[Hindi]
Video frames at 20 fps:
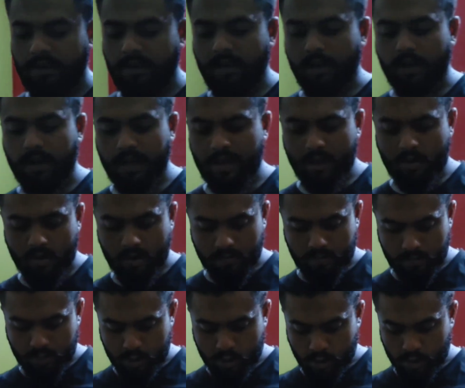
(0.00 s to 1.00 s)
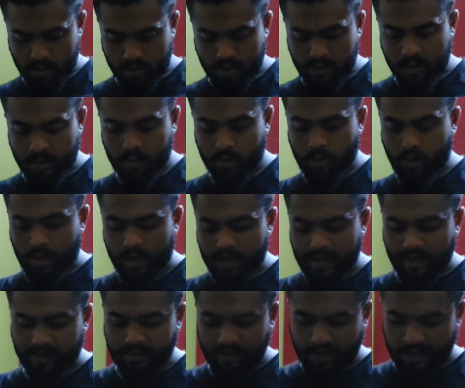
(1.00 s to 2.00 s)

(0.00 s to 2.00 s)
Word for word: ऐसे करके और बिल्कुल इसको हल्का सा